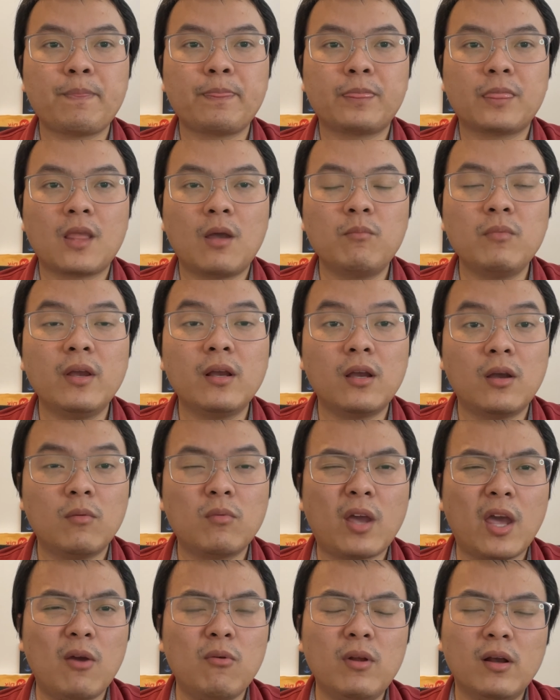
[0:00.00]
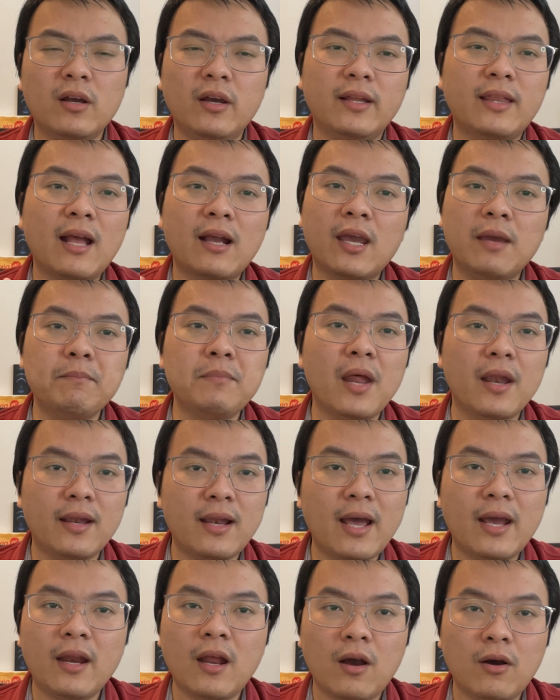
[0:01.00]
giống như kiểu là người ta kiểm định
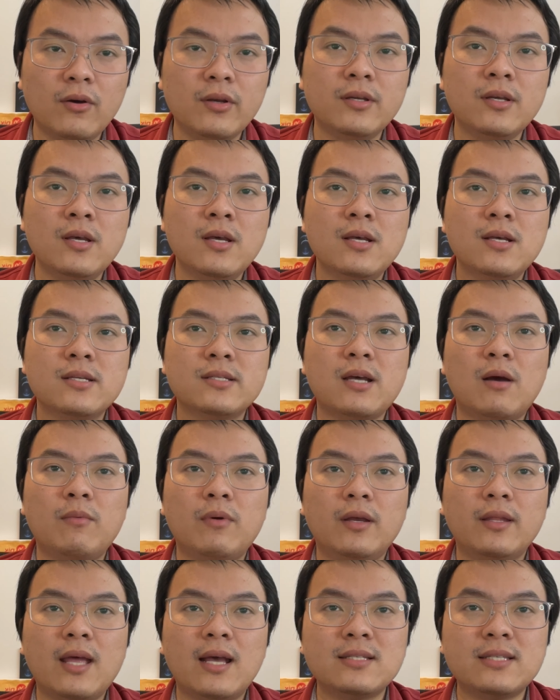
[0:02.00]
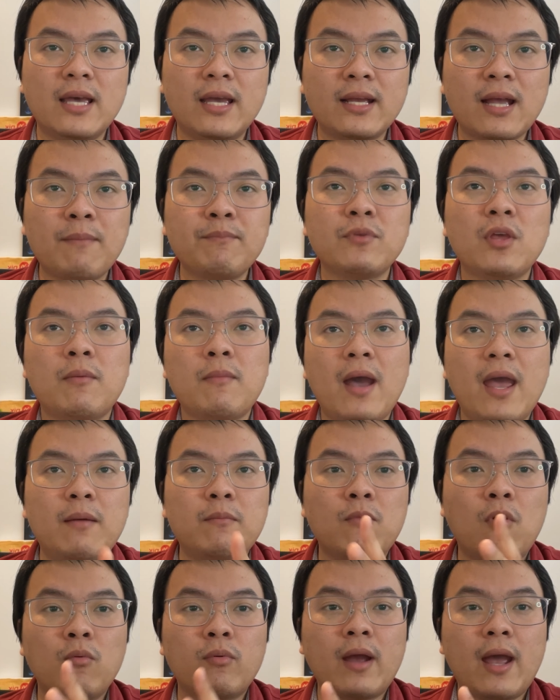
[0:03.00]
lại thôi, xong rồi người ta sẽ cấp cho
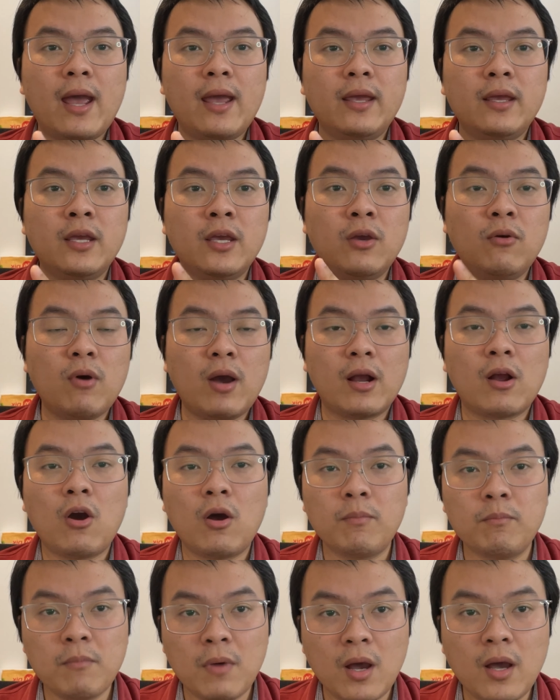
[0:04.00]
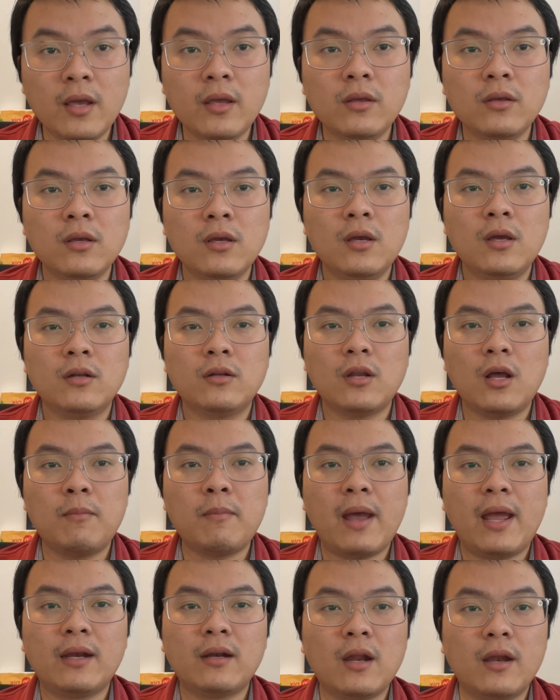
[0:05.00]
bạn một cái quy rờ code mới, nó
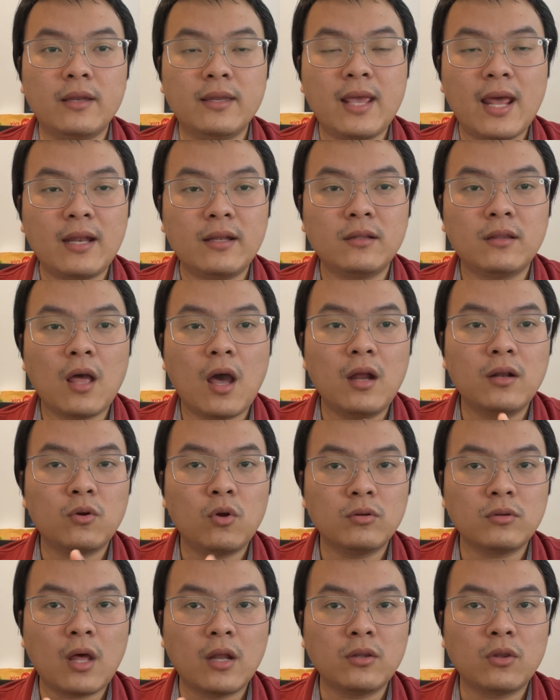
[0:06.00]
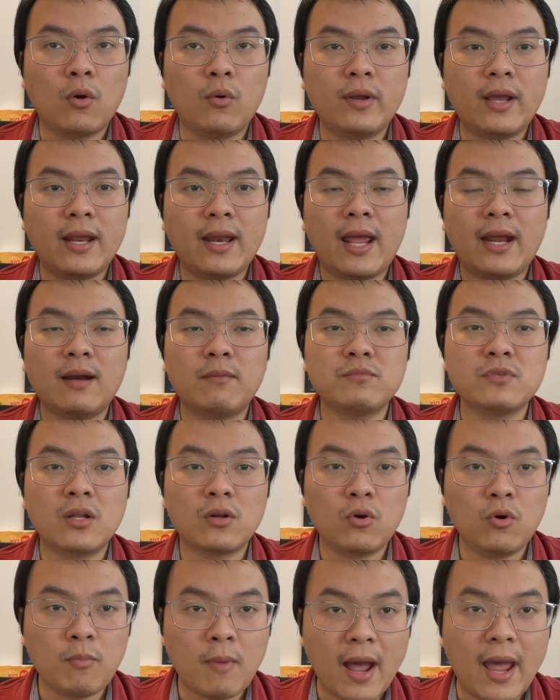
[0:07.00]
mang định danh tên tên tuổi ngày tháng năm
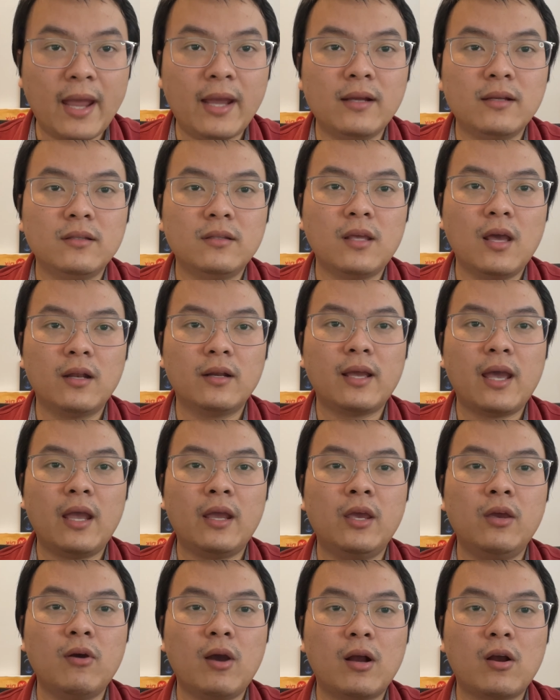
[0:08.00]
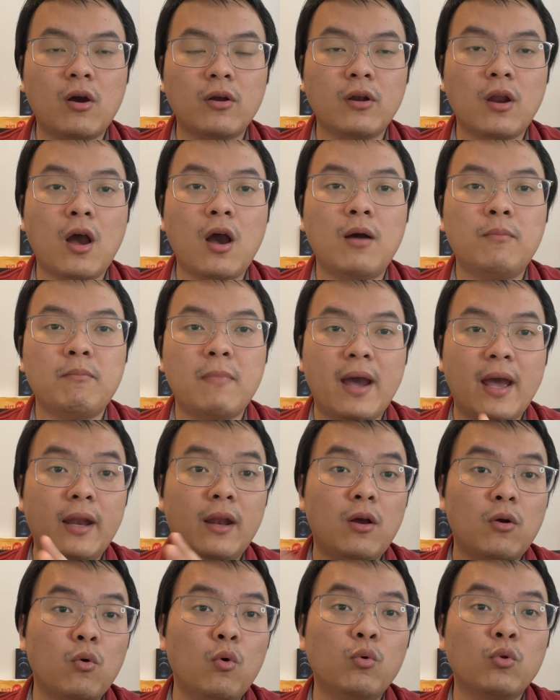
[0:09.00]
sinh của bạn trên cái quy rờ code đó mà
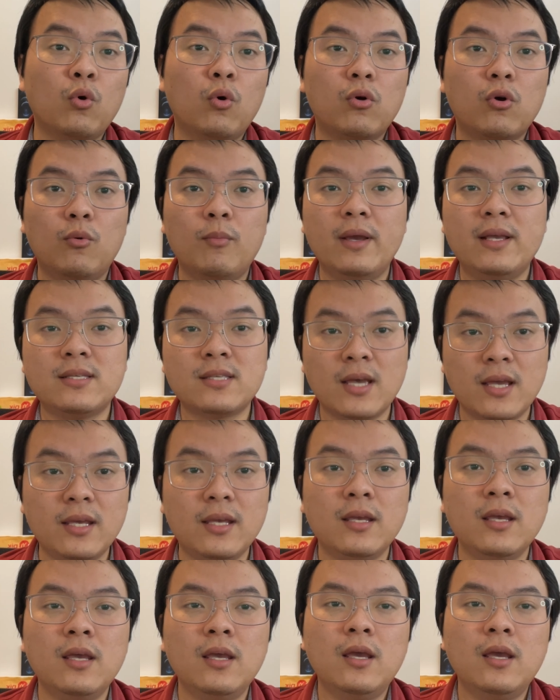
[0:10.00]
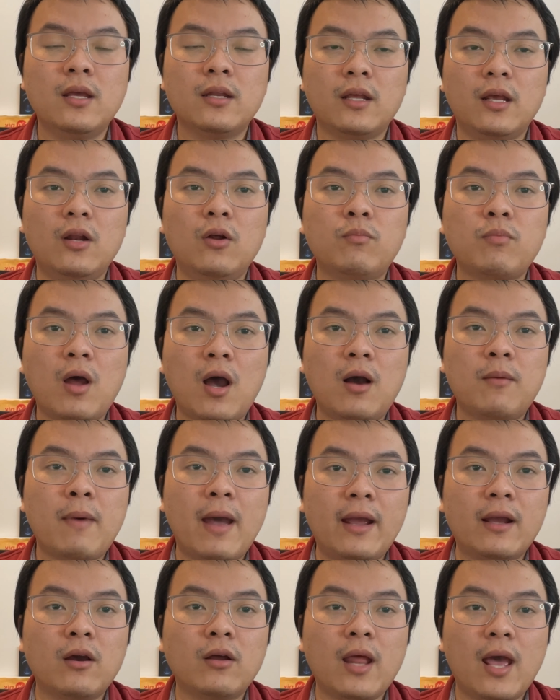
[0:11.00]
nó của thuộc của bê xê. Thì lúc đó
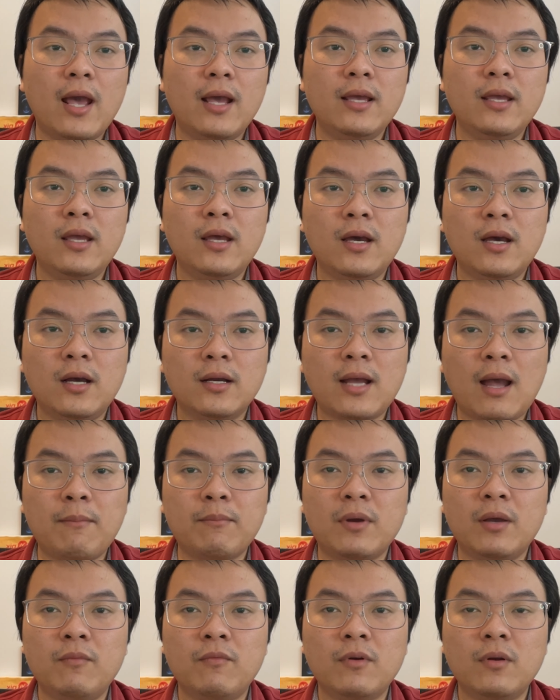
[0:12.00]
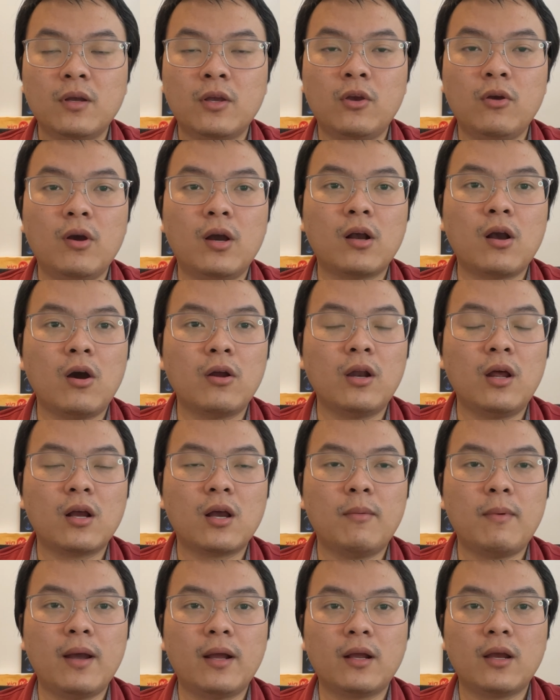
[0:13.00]
bạn có thể cầm cái quy rờ code đó,
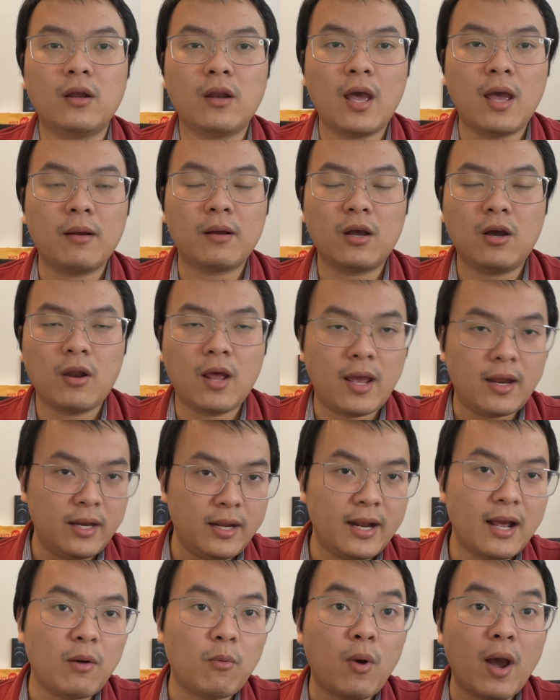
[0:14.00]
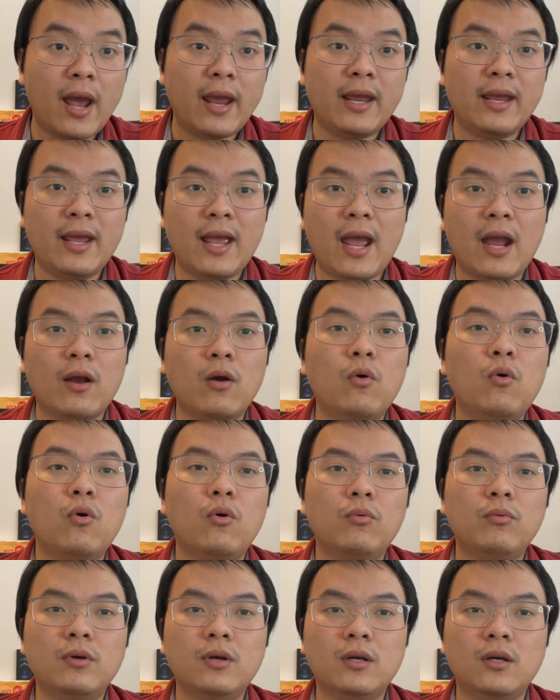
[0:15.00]
các bạn có thể có thể đi ra ngoài ăn
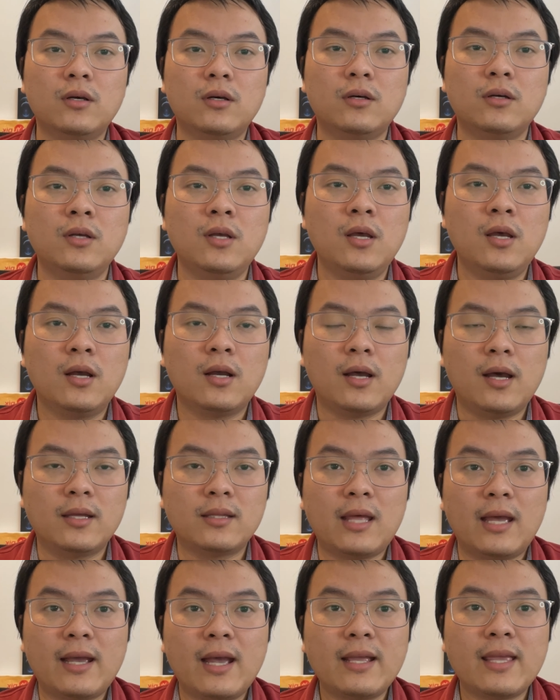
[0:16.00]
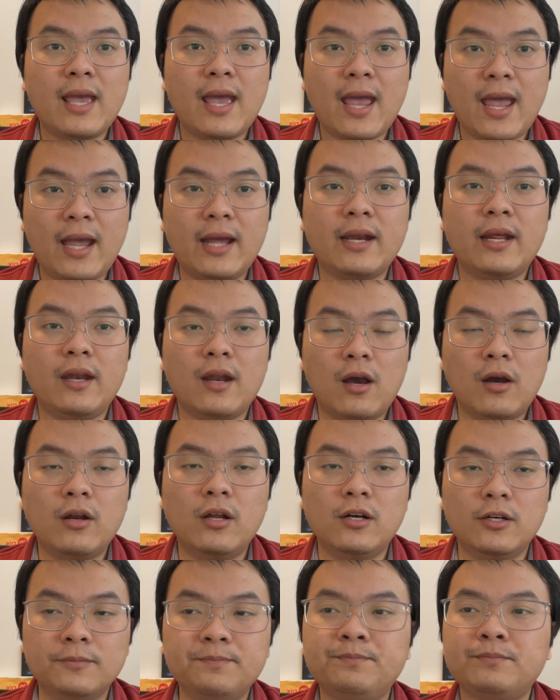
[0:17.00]
uống à, tại các nhà hàng này nọ
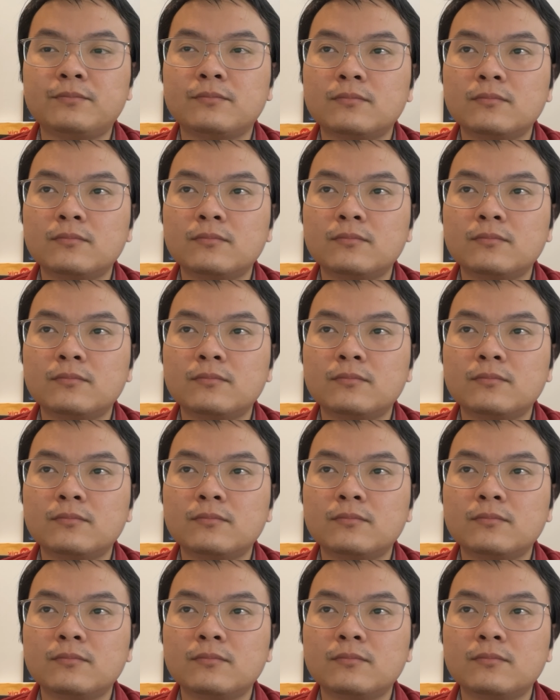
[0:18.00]
được.